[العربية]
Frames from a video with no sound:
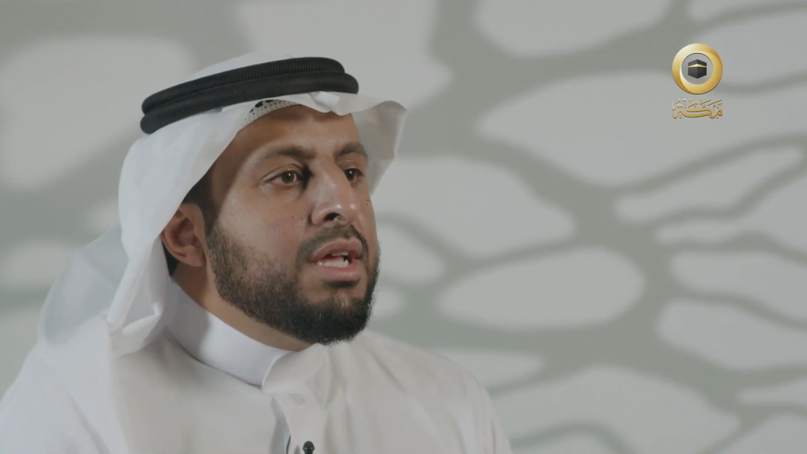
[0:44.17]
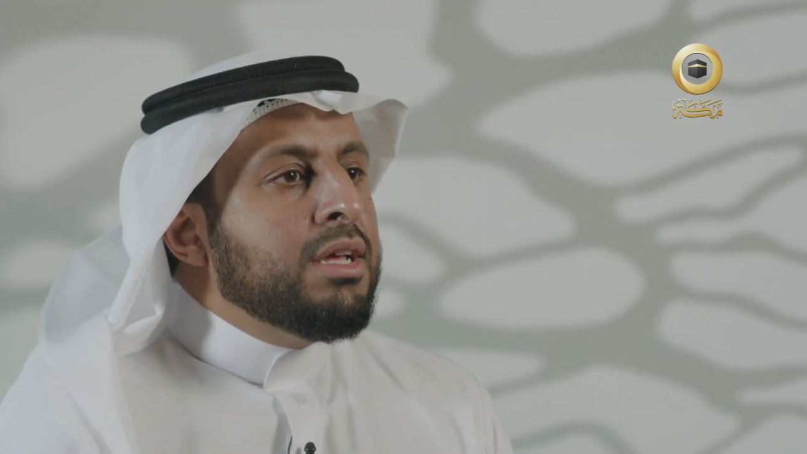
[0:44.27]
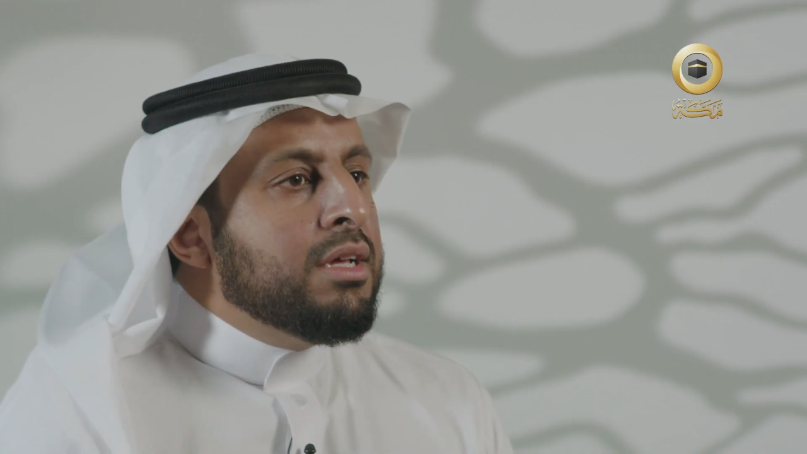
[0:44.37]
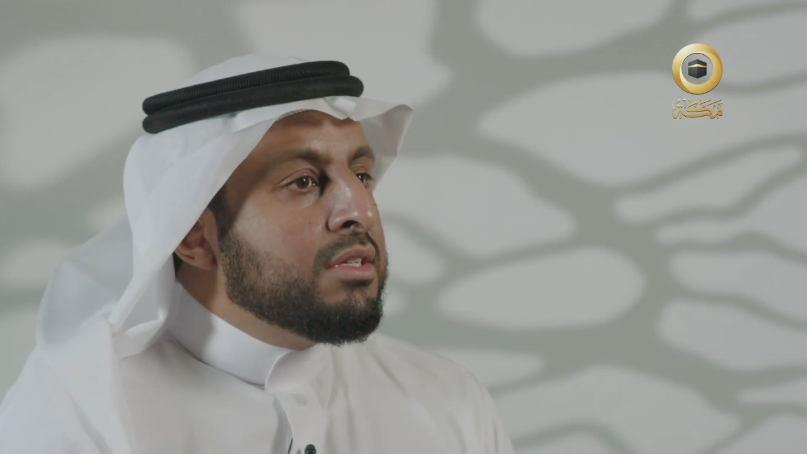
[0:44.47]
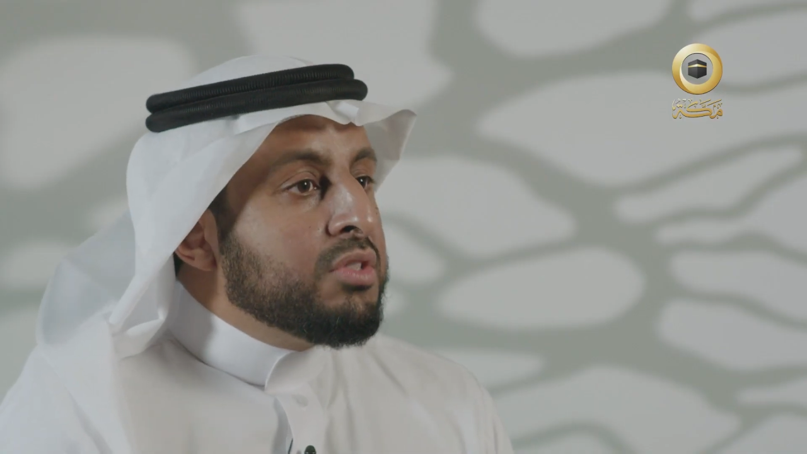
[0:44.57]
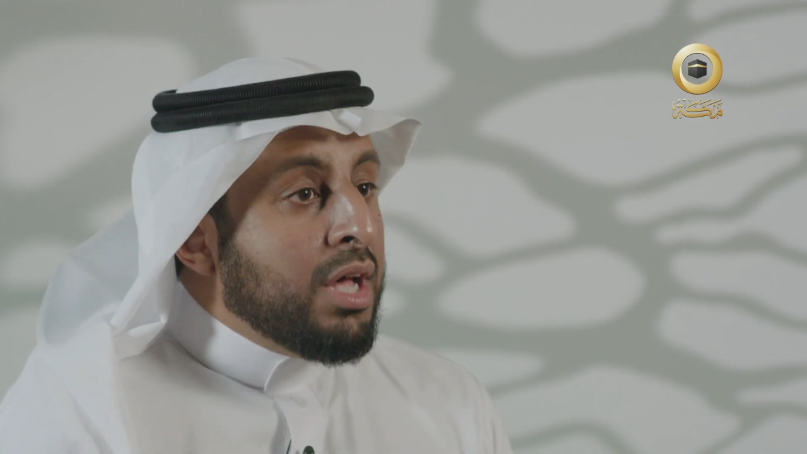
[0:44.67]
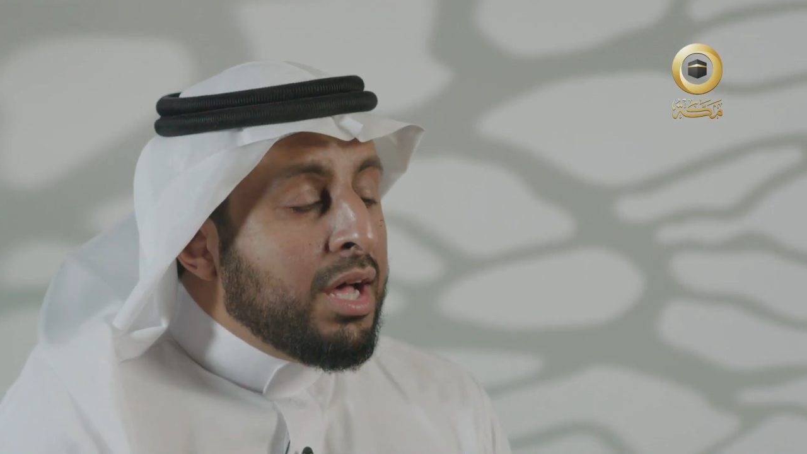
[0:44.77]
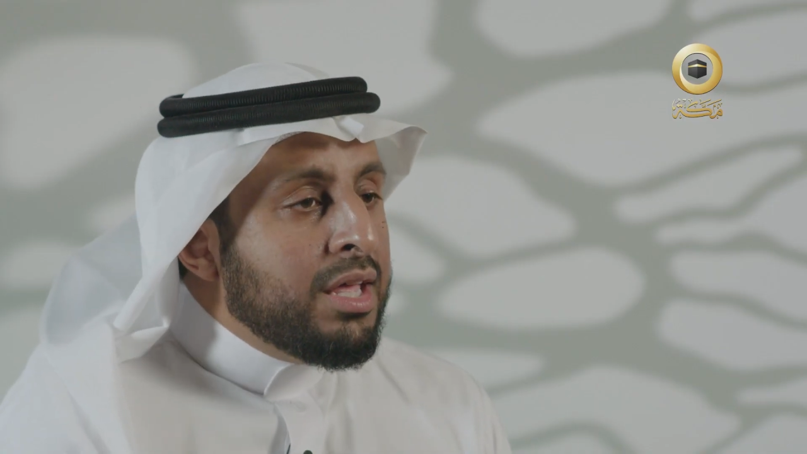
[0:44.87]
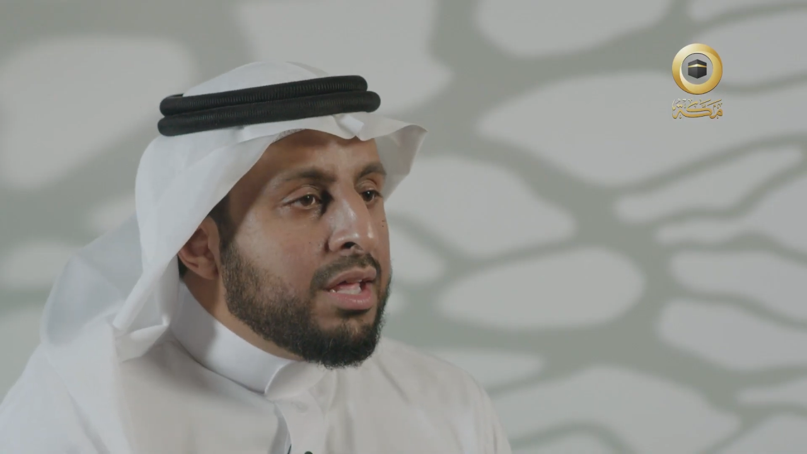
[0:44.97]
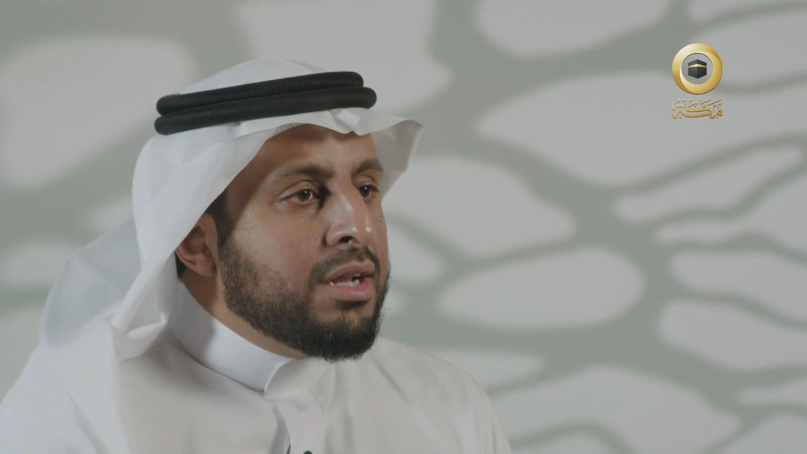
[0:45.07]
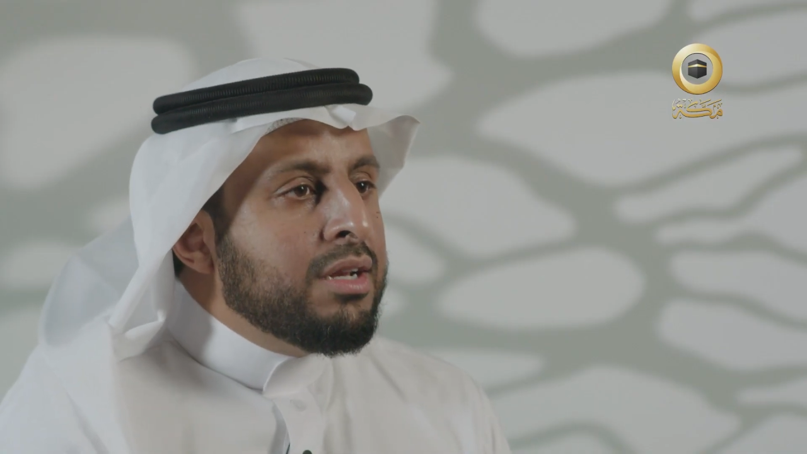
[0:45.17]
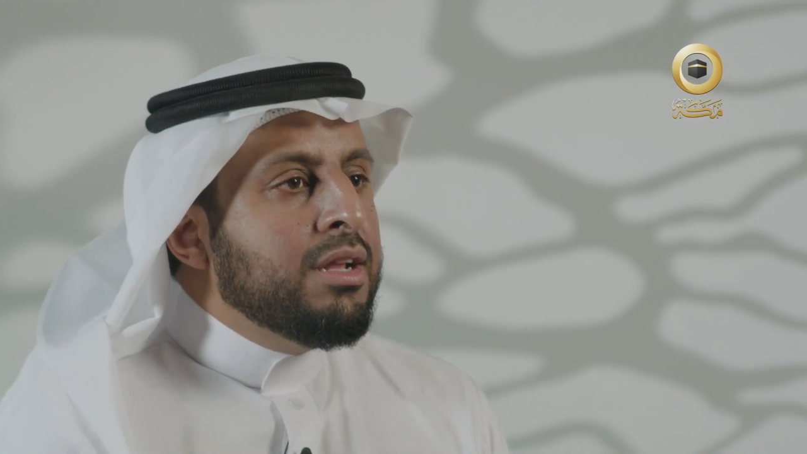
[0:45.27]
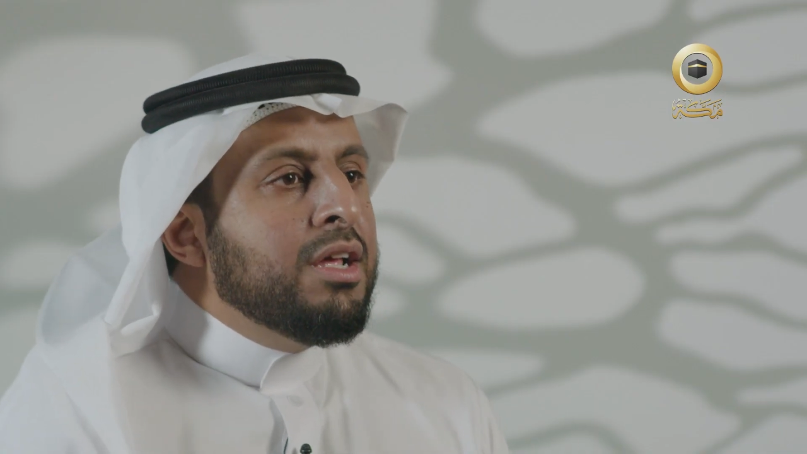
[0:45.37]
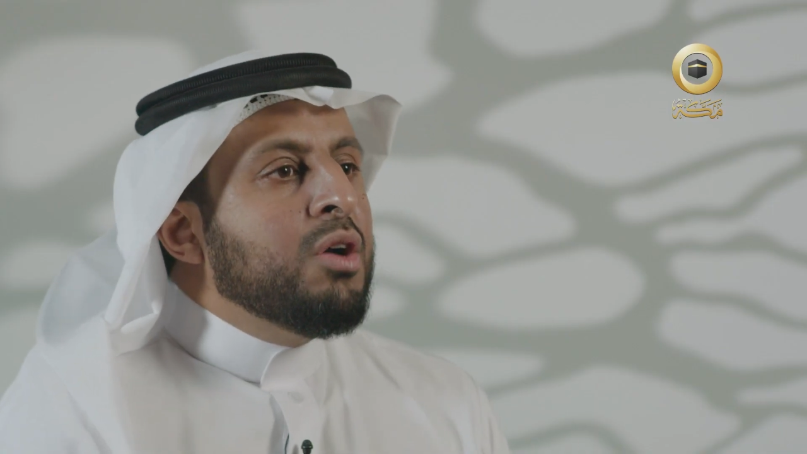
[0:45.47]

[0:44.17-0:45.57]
آه، طاهرا